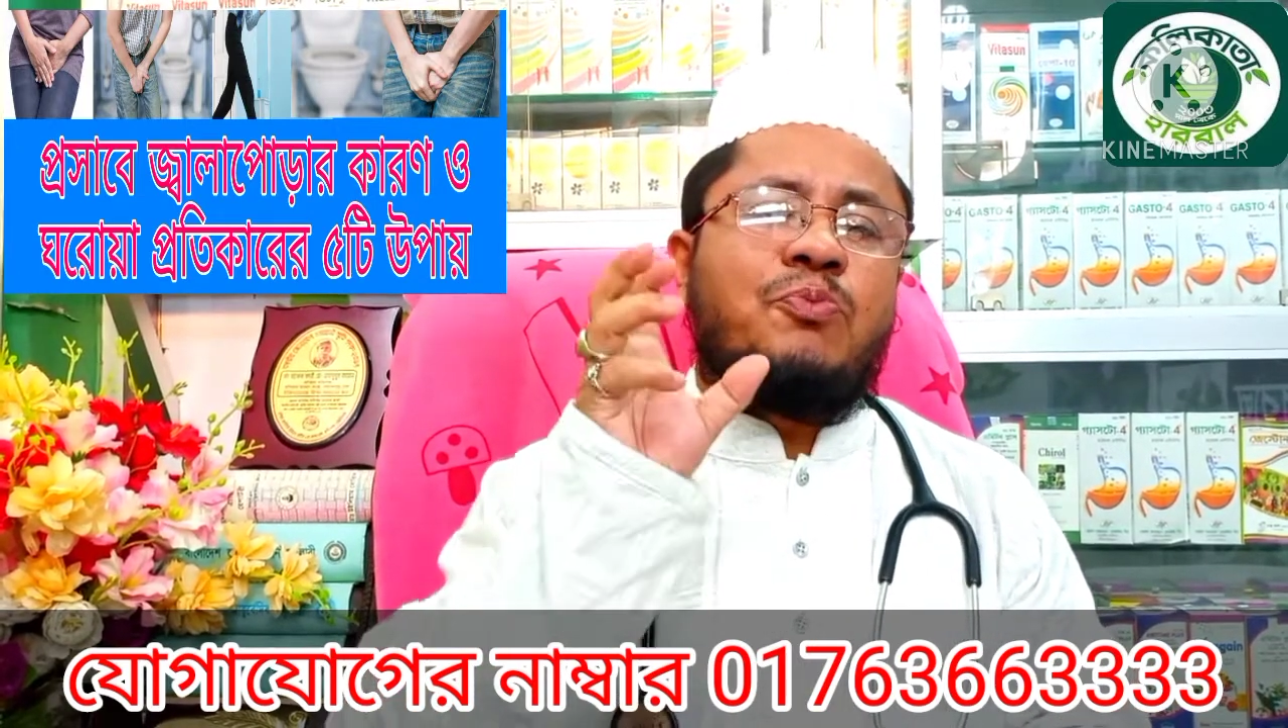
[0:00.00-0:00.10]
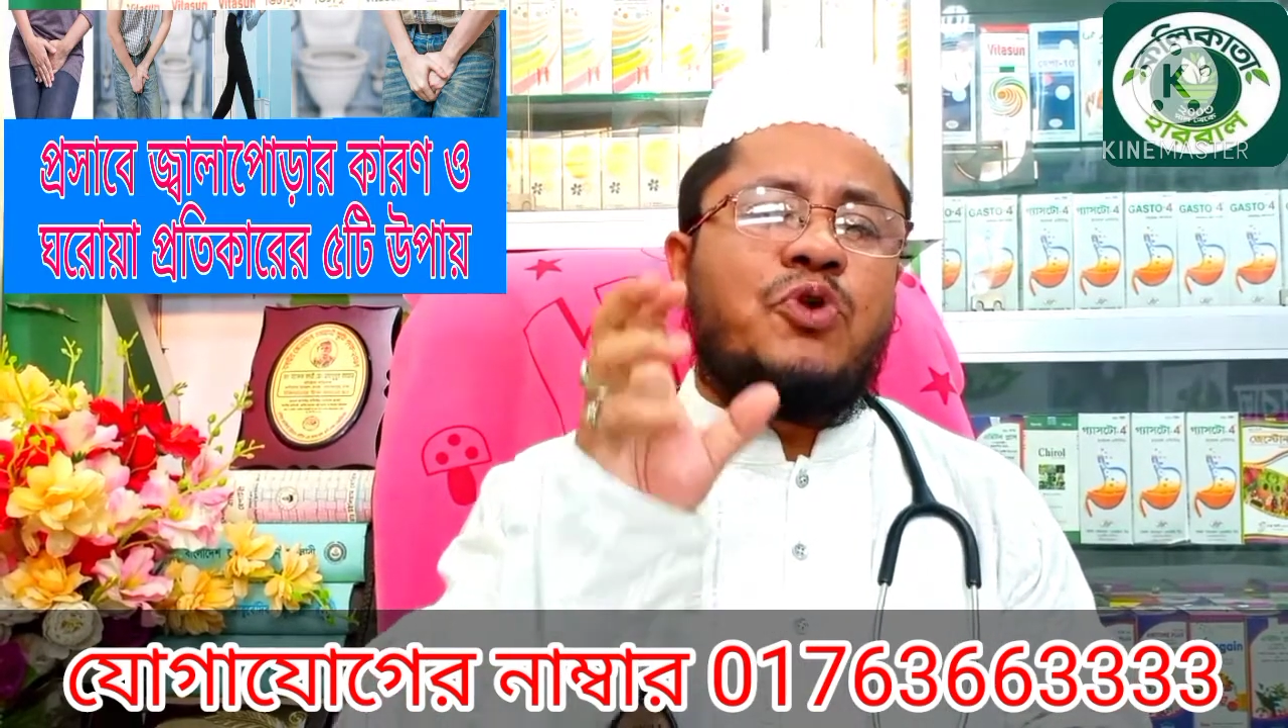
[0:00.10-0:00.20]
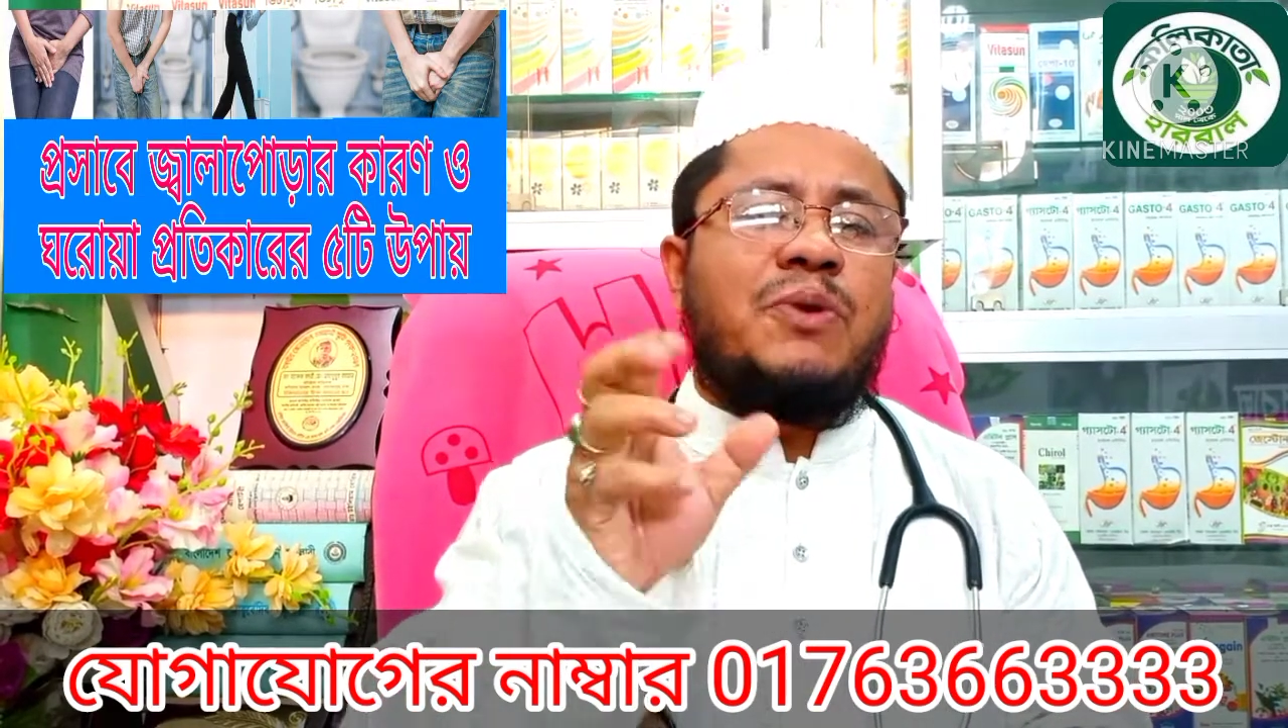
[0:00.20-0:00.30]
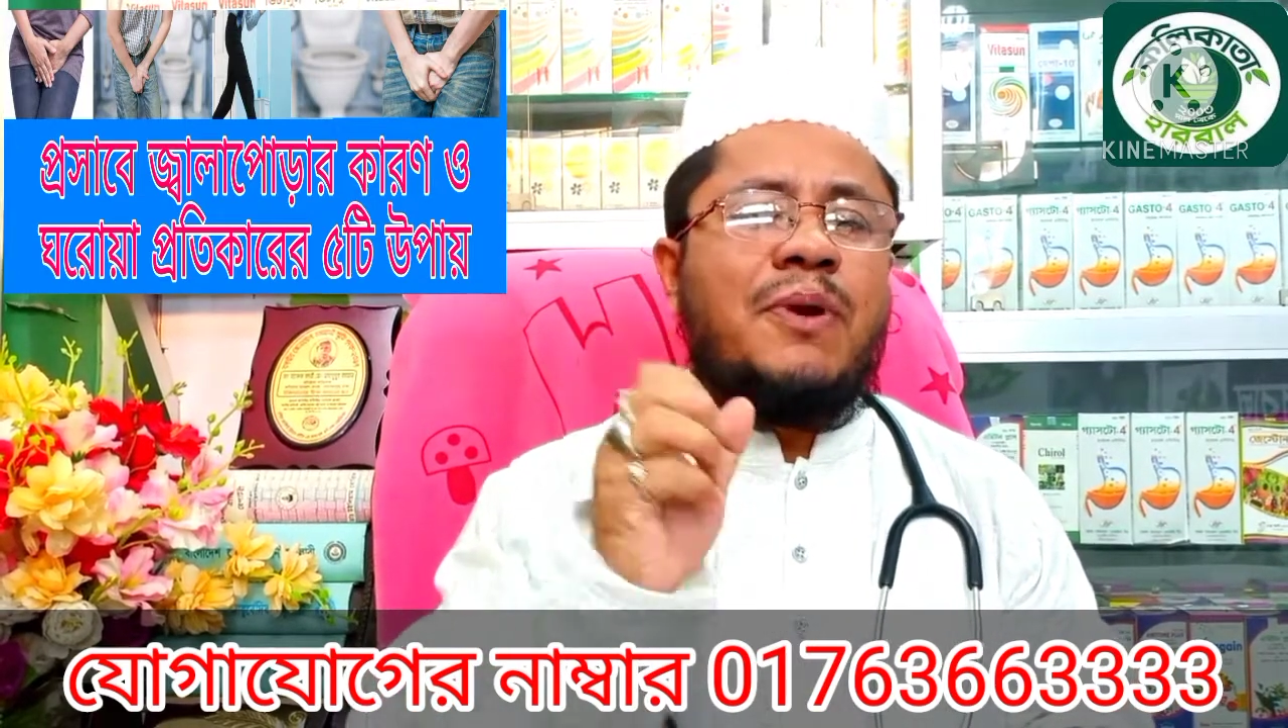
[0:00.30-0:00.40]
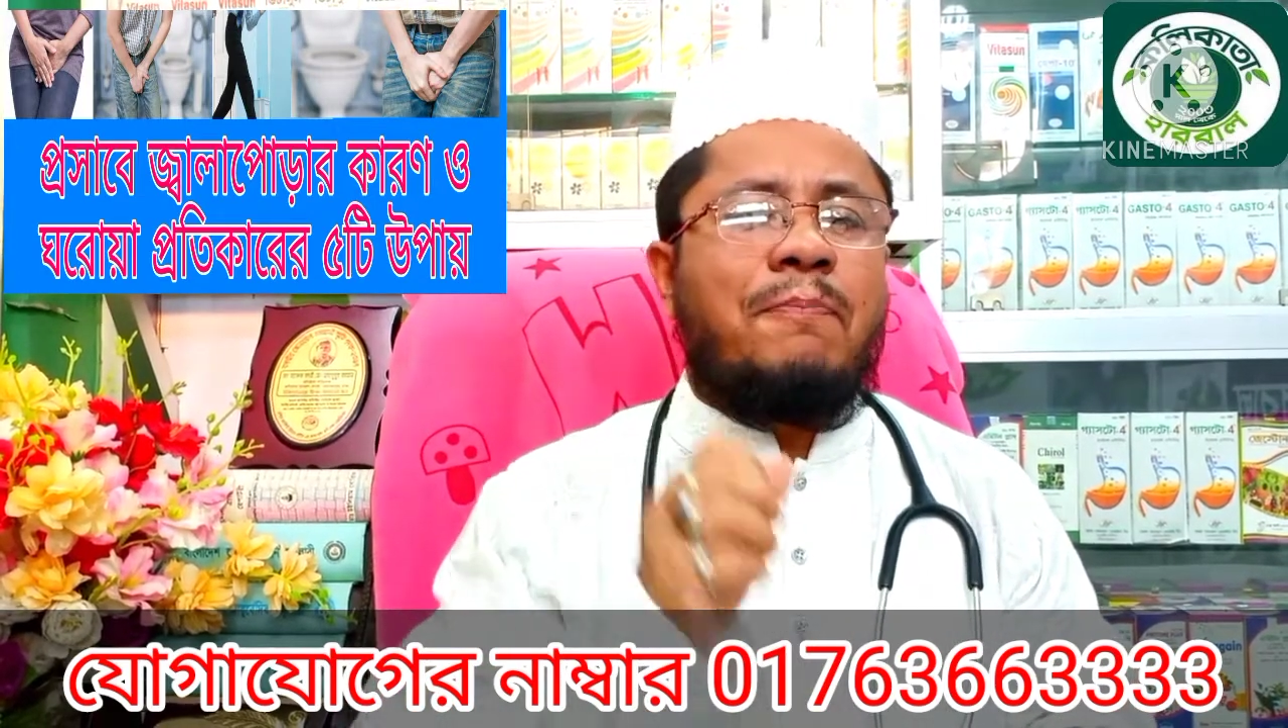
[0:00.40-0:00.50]

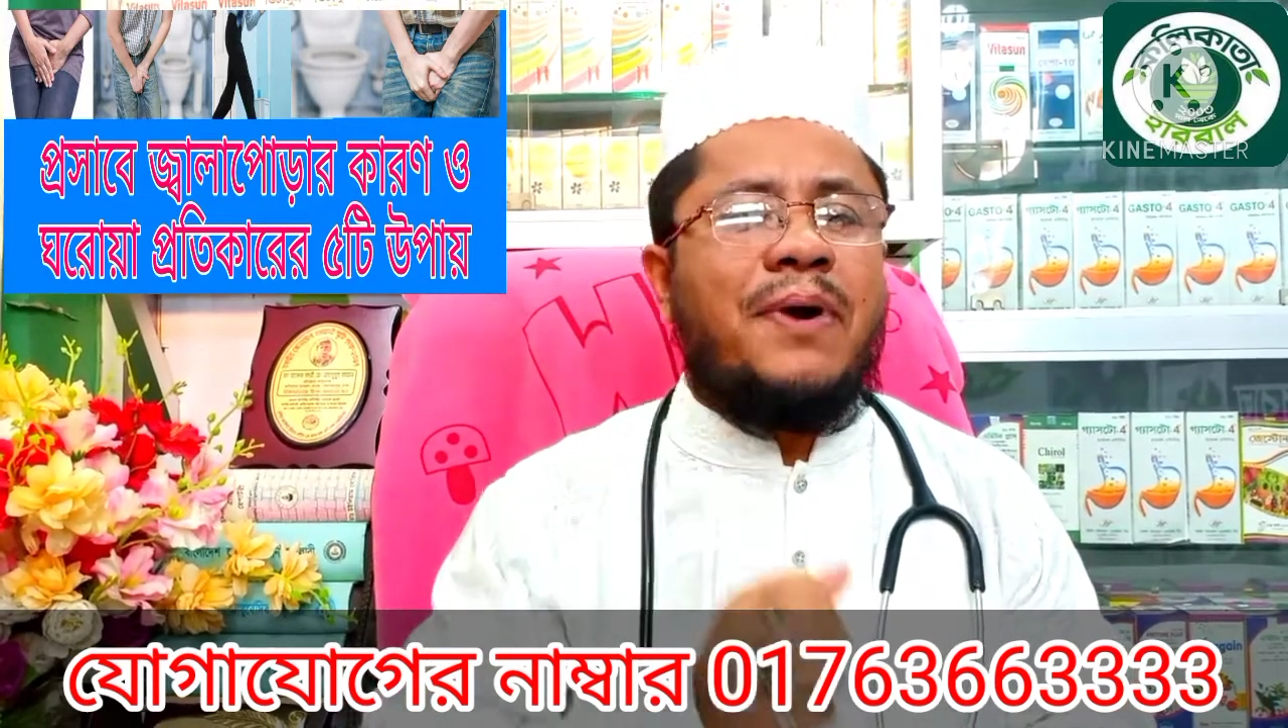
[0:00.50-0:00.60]
পরিমাণ